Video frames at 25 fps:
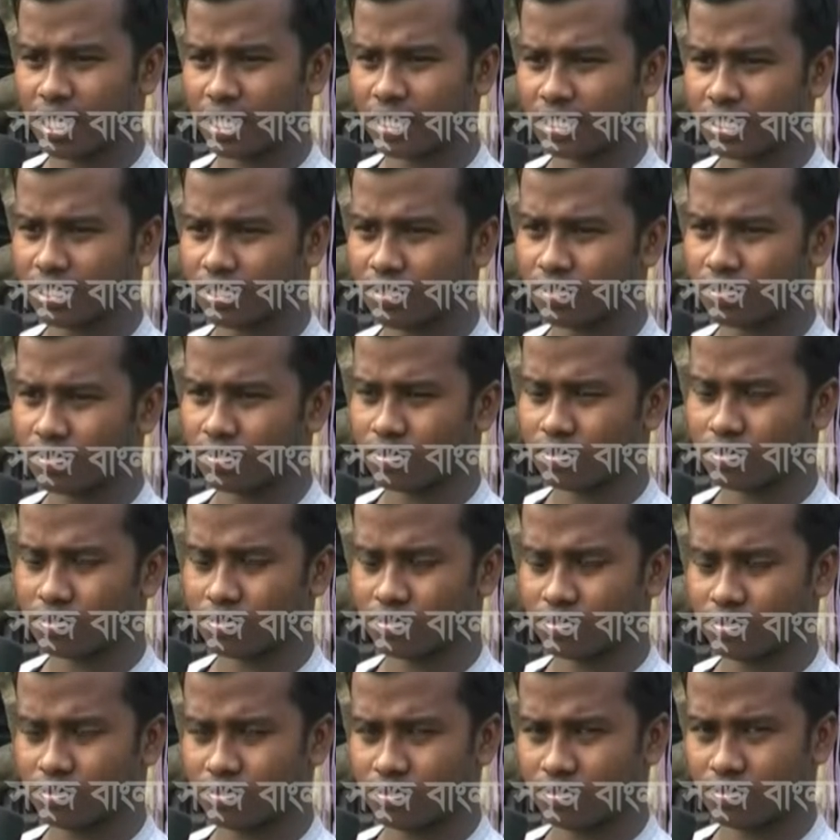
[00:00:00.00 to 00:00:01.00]
আছে তো
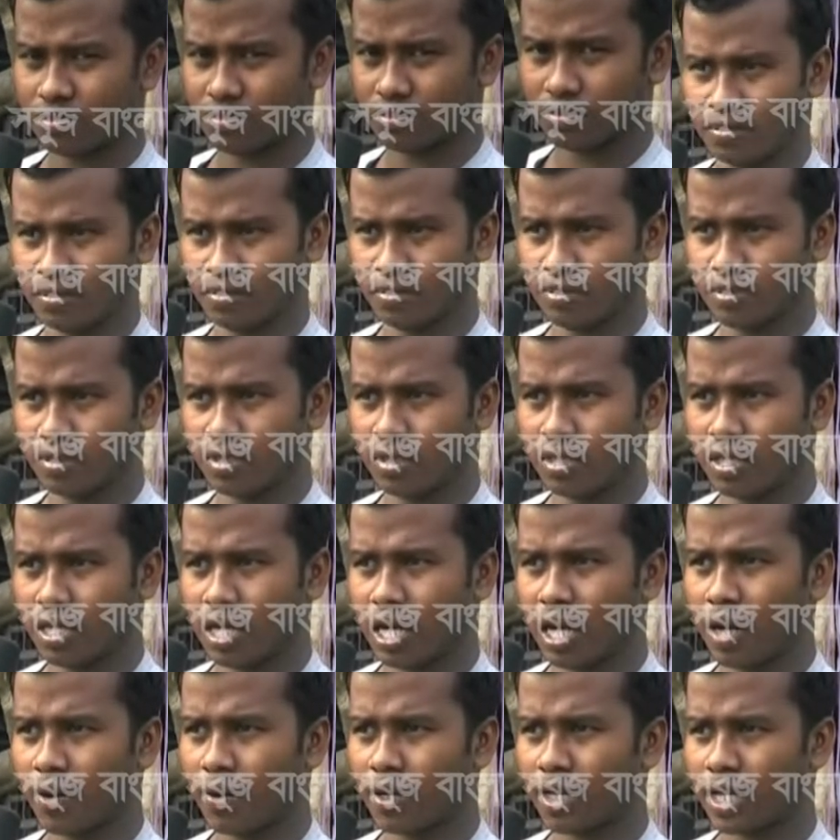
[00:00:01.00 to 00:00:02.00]

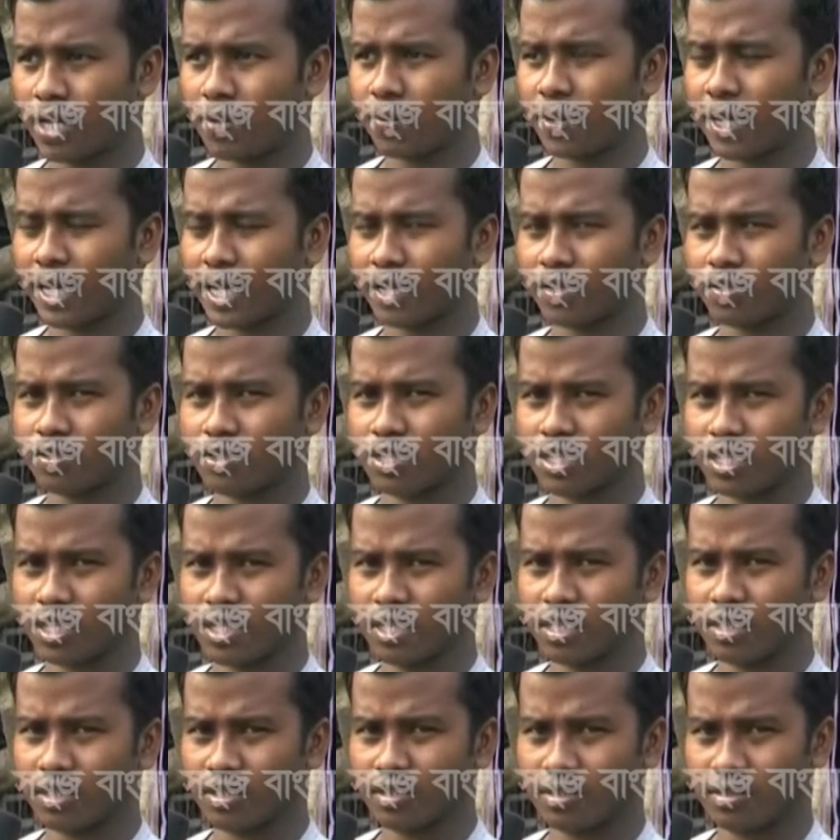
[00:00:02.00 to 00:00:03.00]
আমার নাম একাদশী
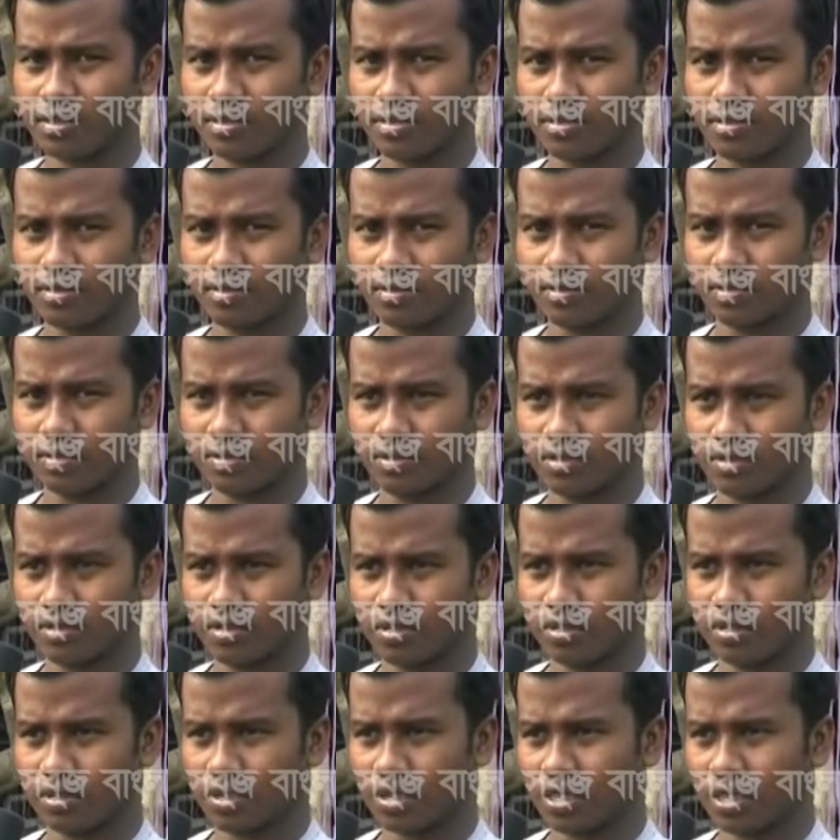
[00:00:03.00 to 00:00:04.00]
গিরি
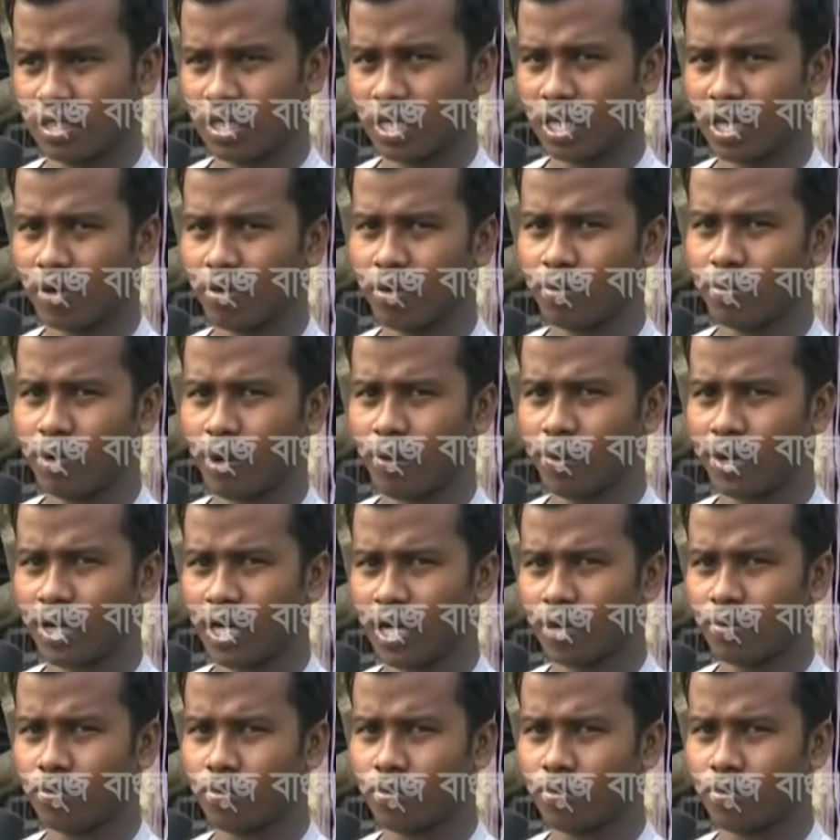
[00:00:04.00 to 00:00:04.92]
আর আমার বাবার নাম